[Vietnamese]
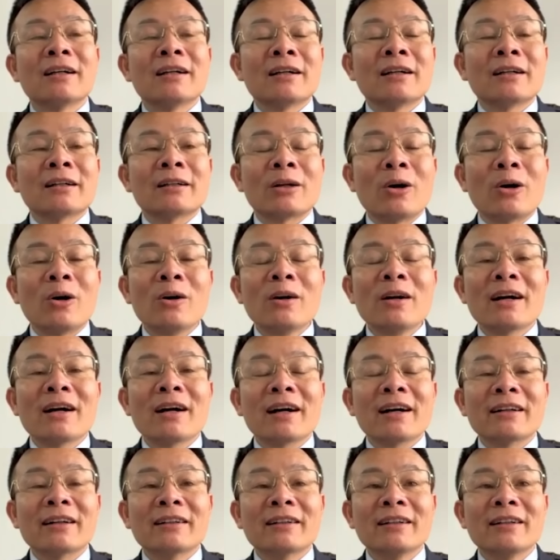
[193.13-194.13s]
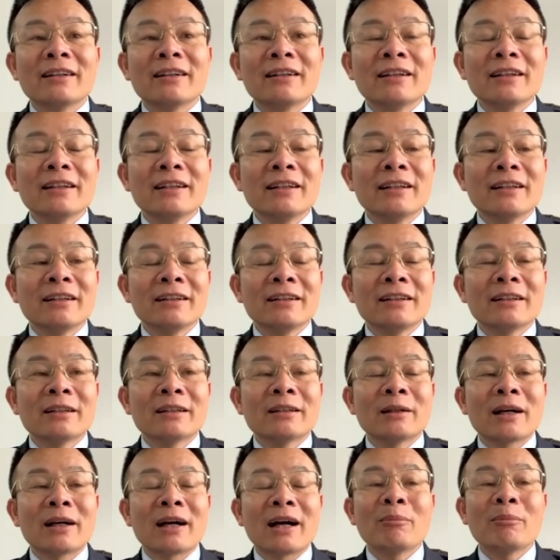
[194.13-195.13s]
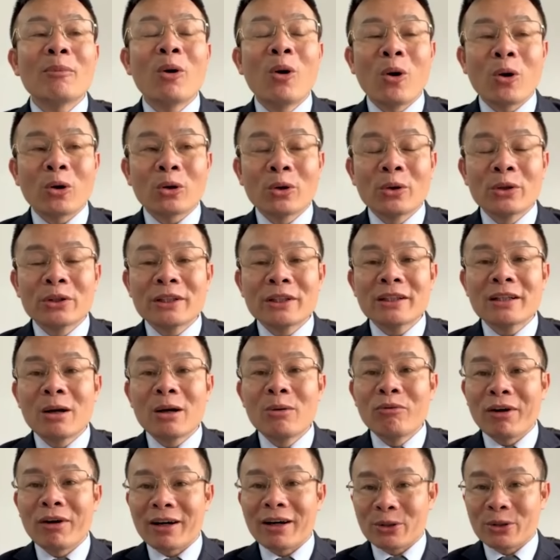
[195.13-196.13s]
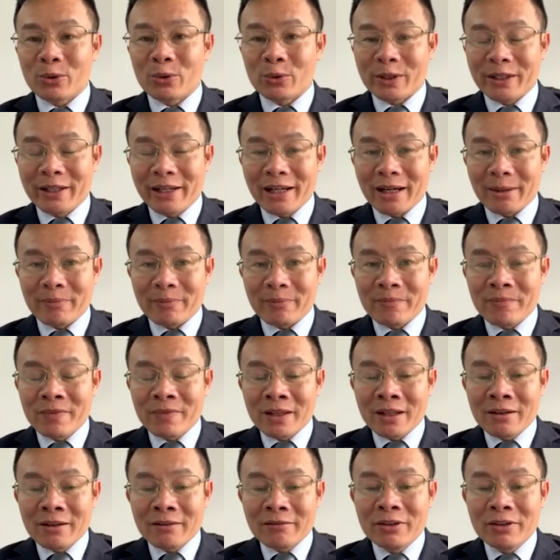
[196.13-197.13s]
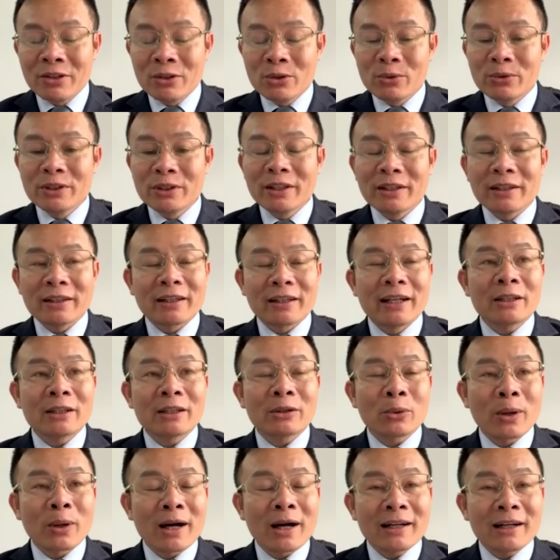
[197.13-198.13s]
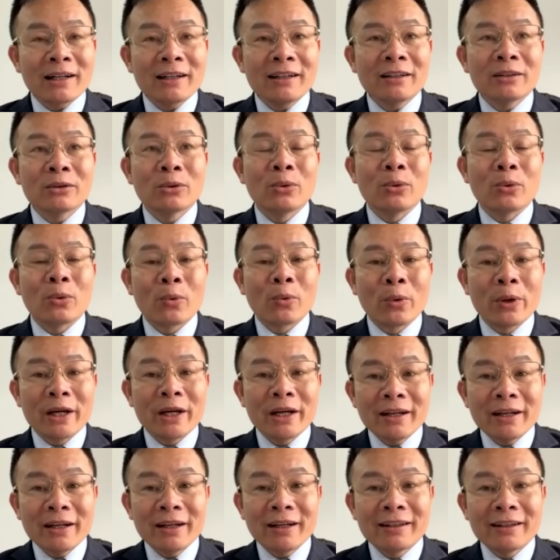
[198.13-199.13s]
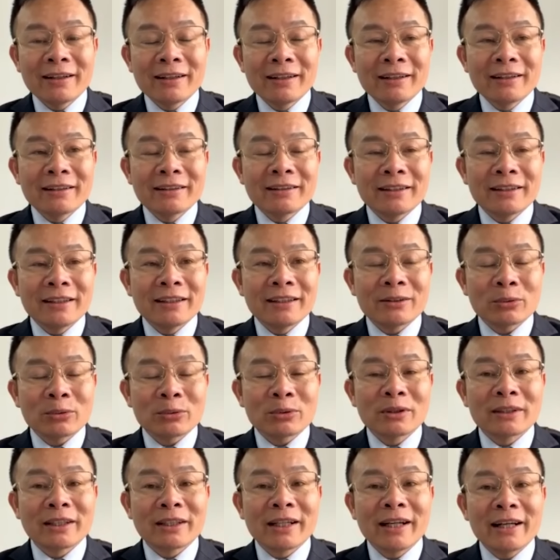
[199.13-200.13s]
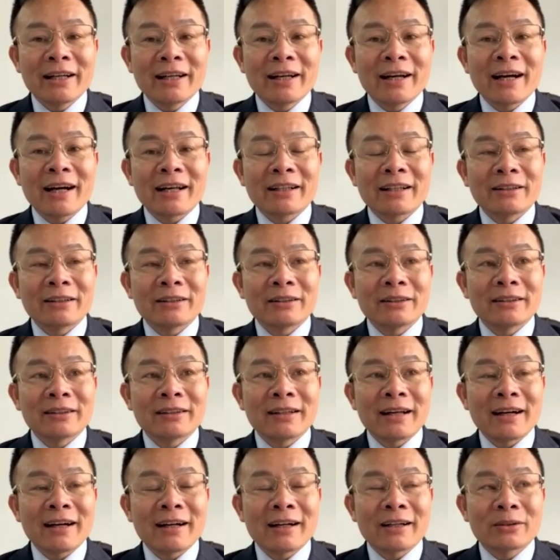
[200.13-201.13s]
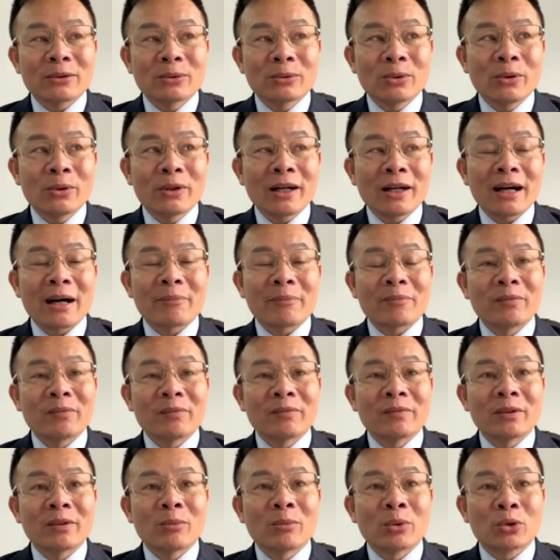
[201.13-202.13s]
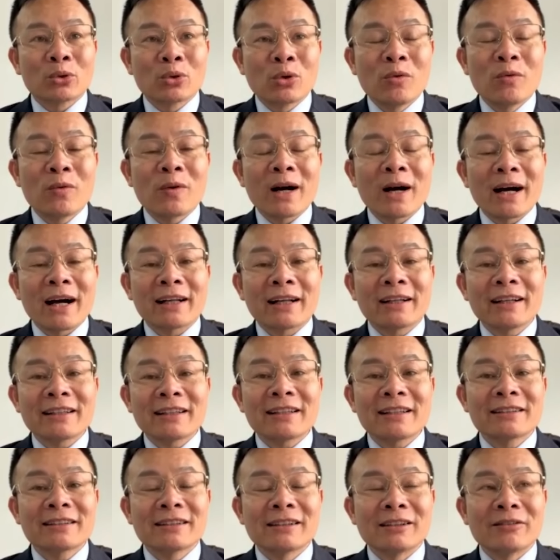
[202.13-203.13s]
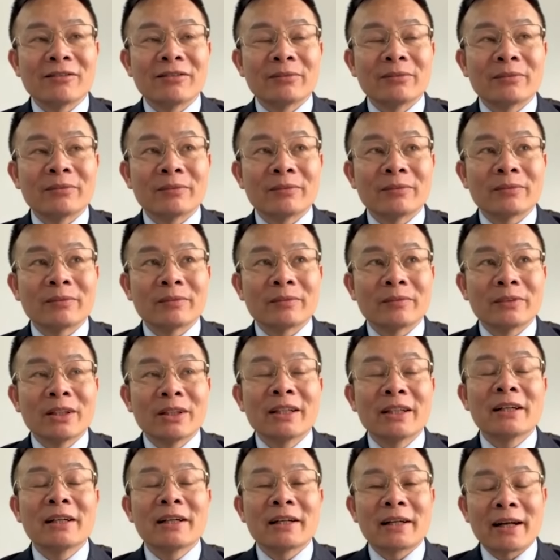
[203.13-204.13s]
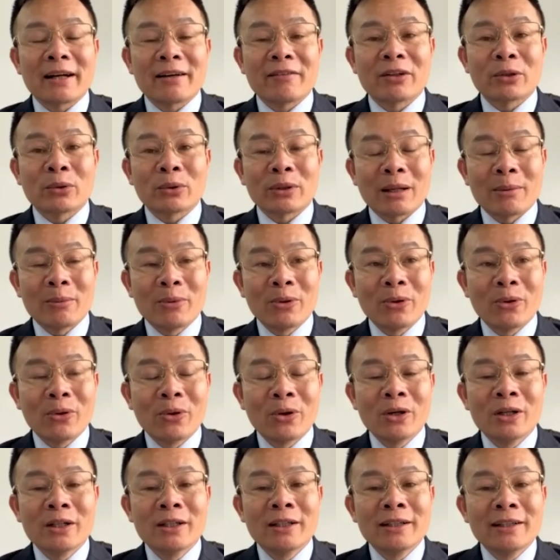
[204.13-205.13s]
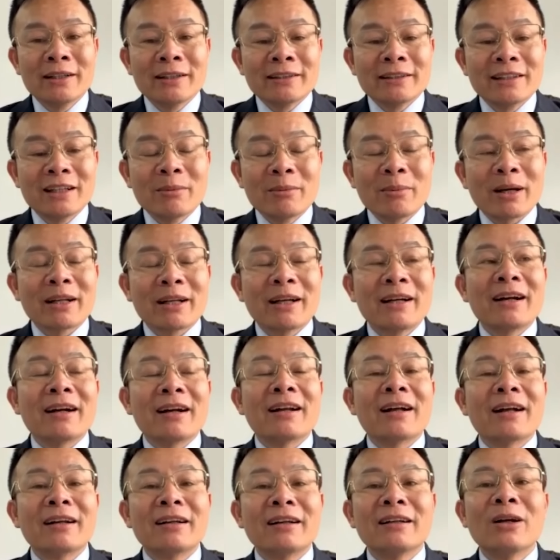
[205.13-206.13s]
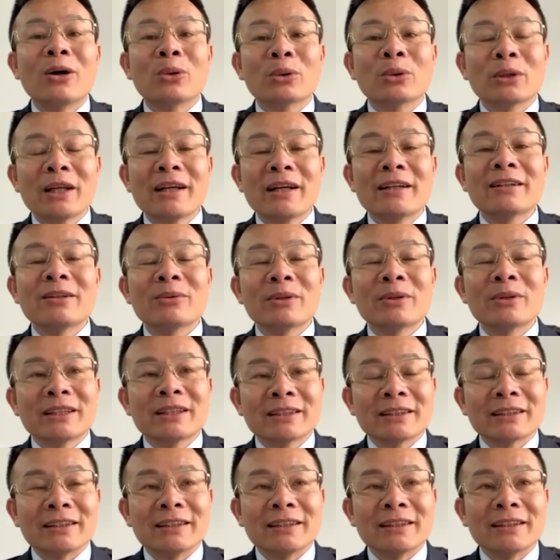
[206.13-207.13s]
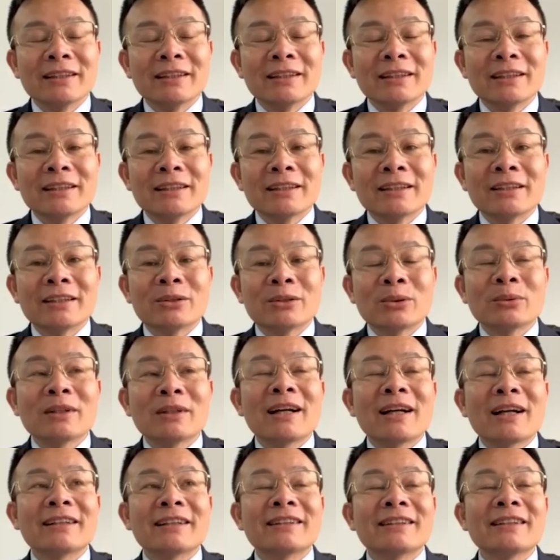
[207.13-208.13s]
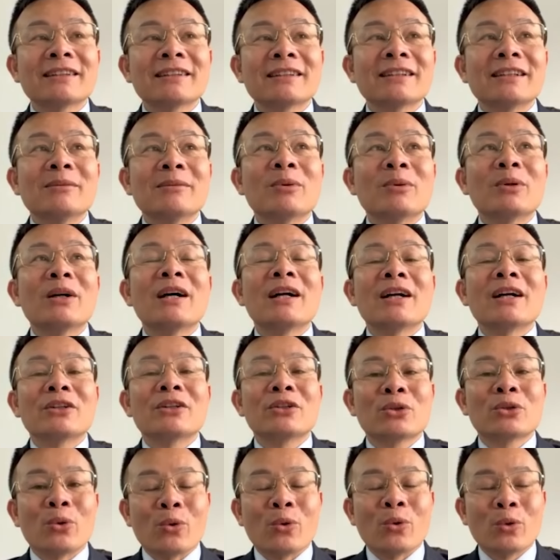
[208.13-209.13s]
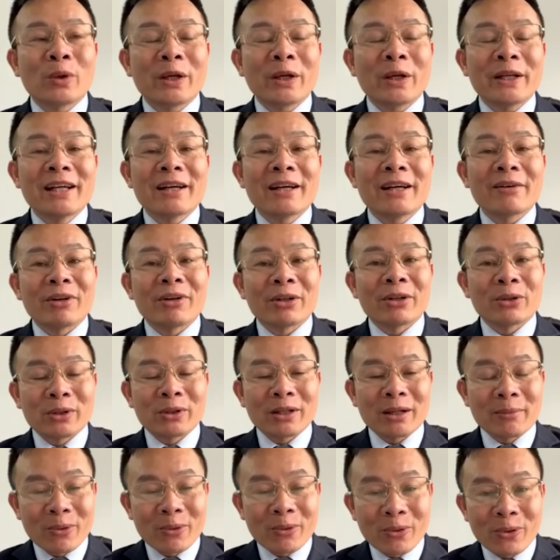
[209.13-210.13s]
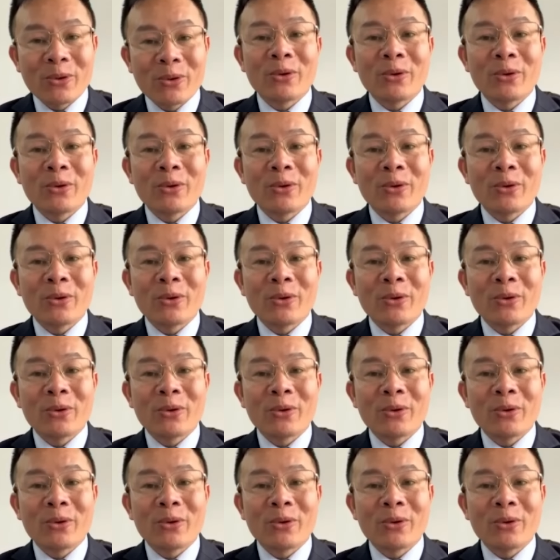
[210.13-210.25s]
đó là những cái ờ, cán bộ thôi chứ không phải là chủ doanh nghiệp ví dụ như là kế toán thủ quỹ thì trong thực tế hành nghề thì đã chúng tôi đã gặp ừ, một số vụ án đã xét xử ừ, những người này về tội tham ô nhưng mà đây là lần đầu tiên trong lịch sử thì chúng ta lại xét xử một người là chủ doanh nghiệp về tội tham ô